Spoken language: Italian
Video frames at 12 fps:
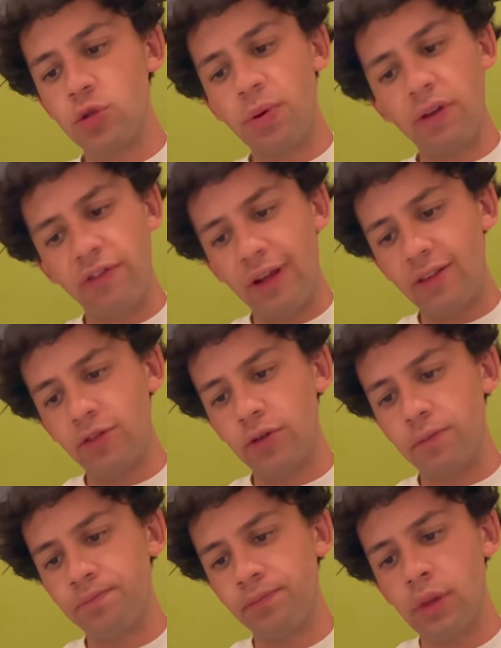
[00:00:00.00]
super
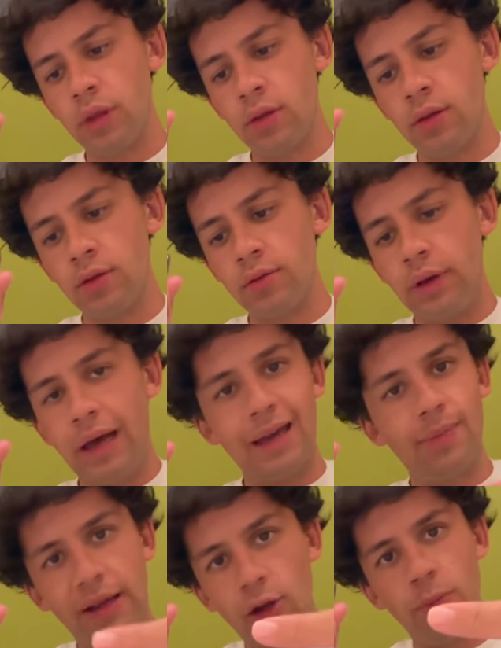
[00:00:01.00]
fresco,
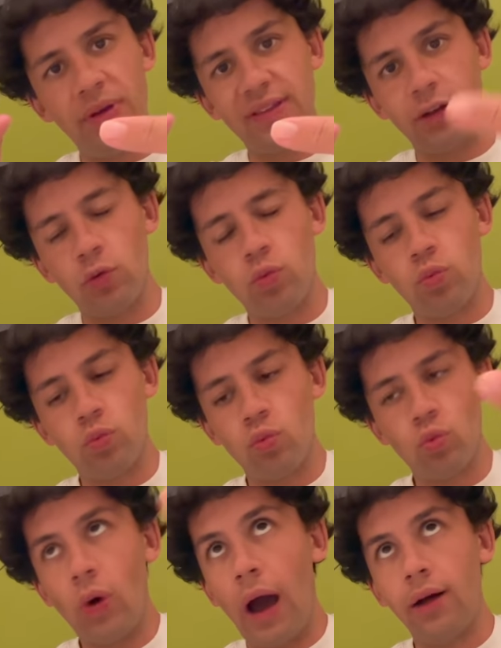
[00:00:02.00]
anche perché lo pescano
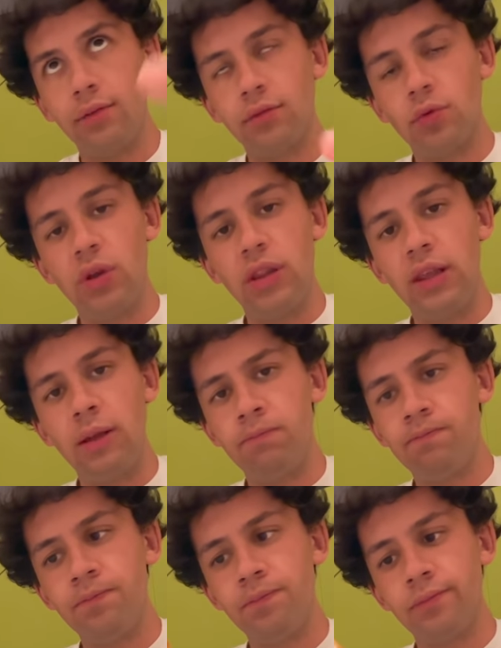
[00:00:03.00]
qua, quindi
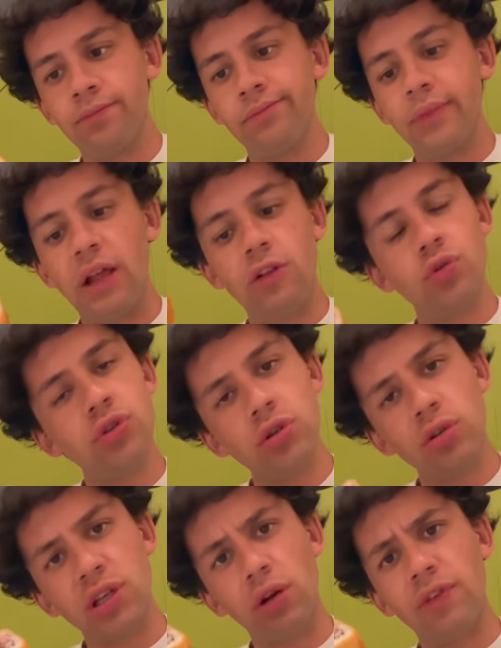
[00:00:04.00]
il sushi
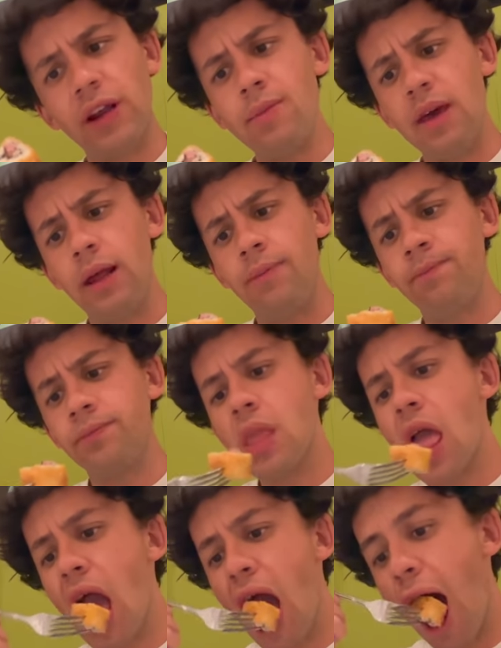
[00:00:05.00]
lo sanno fare bene.
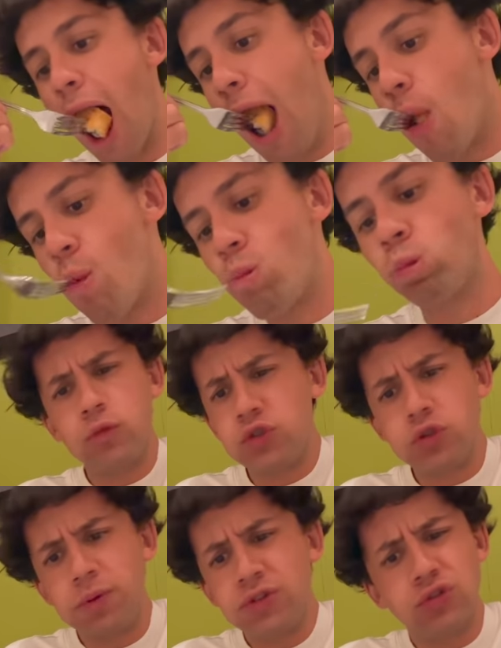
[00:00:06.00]

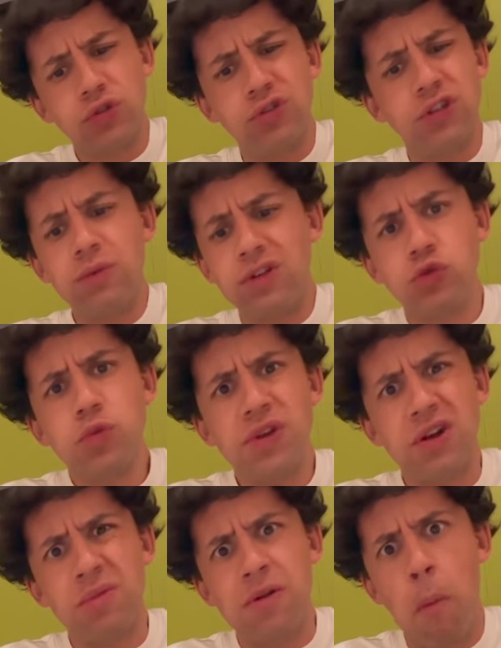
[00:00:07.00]
Questo posto continua a
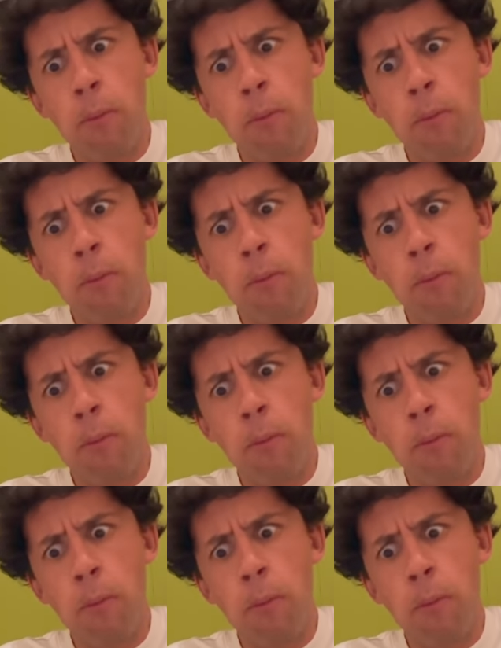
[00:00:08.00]
stupirmi.